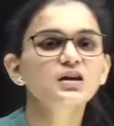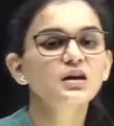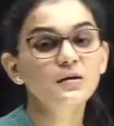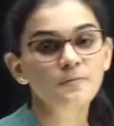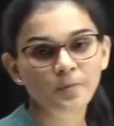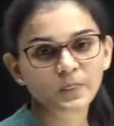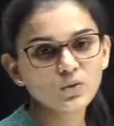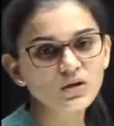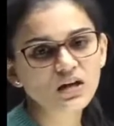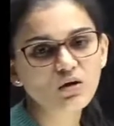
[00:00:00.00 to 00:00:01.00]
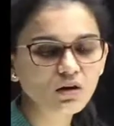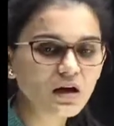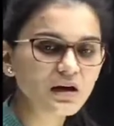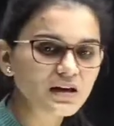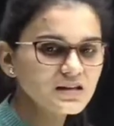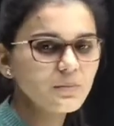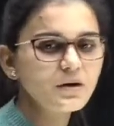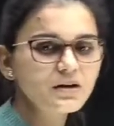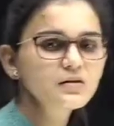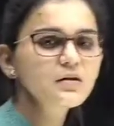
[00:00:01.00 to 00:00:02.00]
ही हैं तो ये क्या हो गया एग्जाम
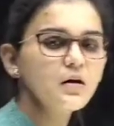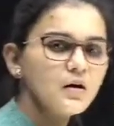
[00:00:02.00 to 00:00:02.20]
पैटर्न